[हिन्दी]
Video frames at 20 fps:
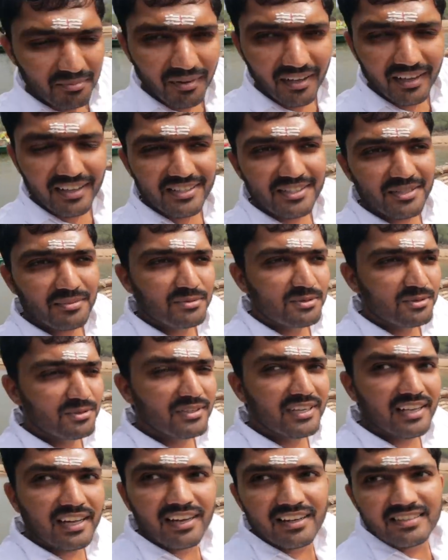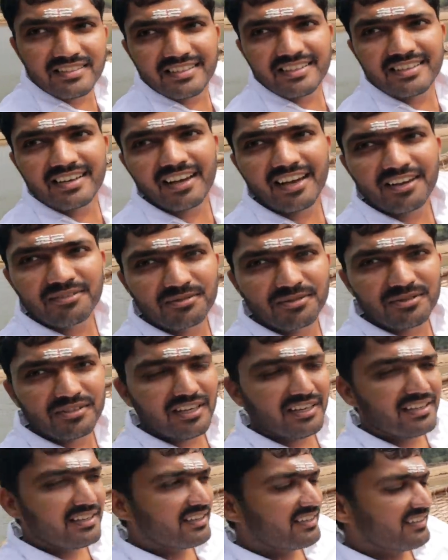बाकी सब झूठ है असली लाइफ तो
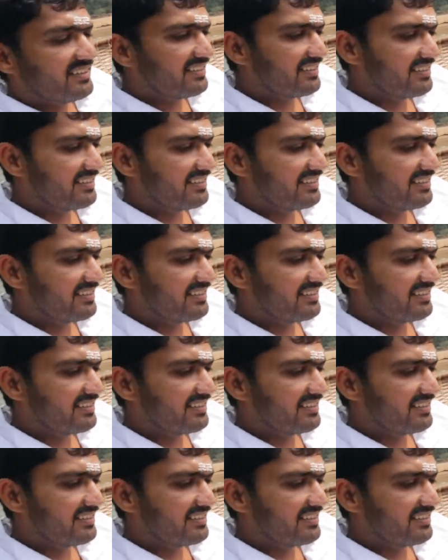यही है